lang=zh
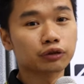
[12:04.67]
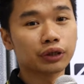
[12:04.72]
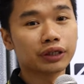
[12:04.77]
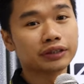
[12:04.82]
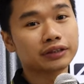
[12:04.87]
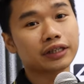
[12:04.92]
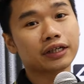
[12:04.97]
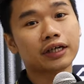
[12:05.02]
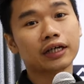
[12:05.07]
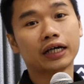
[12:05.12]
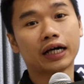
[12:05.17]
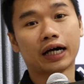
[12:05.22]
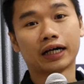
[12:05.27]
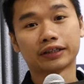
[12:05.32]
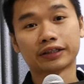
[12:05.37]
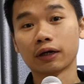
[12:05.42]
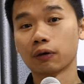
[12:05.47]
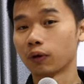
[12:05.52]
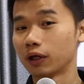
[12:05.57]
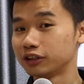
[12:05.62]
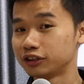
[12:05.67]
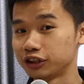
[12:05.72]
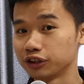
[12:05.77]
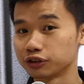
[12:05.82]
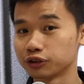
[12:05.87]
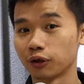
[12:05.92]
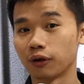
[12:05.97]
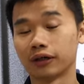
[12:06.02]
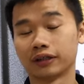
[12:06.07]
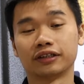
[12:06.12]
对一些啊电玩新
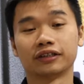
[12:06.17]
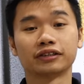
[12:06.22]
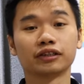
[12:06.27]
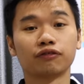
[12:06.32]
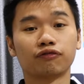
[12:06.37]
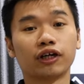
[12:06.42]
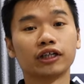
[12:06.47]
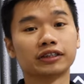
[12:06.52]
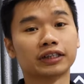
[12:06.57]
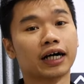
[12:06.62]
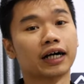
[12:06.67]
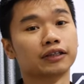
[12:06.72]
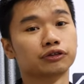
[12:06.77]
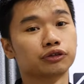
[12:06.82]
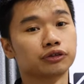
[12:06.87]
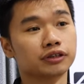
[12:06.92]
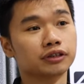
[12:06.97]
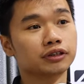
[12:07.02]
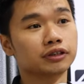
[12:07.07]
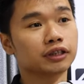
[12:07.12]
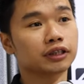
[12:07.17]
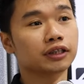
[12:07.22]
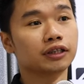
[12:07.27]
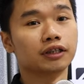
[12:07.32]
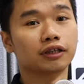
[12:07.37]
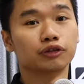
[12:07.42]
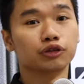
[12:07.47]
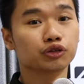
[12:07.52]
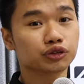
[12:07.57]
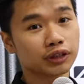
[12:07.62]
手也是非常就是一
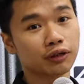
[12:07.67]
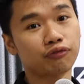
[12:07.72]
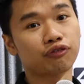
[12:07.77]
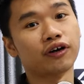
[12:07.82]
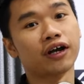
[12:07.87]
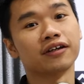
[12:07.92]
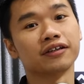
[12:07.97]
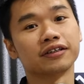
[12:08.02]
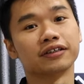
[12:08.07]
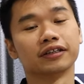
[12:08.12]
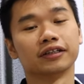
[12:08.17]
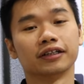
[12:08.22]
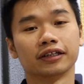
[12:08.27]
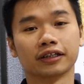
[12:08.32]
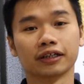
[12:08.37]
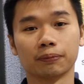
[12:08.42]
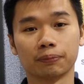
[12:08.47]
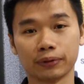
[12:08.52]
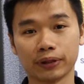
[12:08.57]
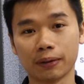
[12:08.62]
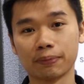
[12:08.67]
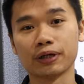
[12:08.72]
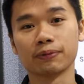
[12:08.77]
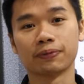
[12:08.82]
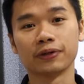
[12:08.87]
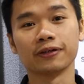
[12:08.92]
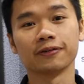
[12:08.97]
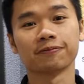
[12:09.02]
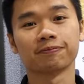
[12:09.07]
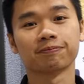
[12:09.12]
个 user friendly 的一个 A P P。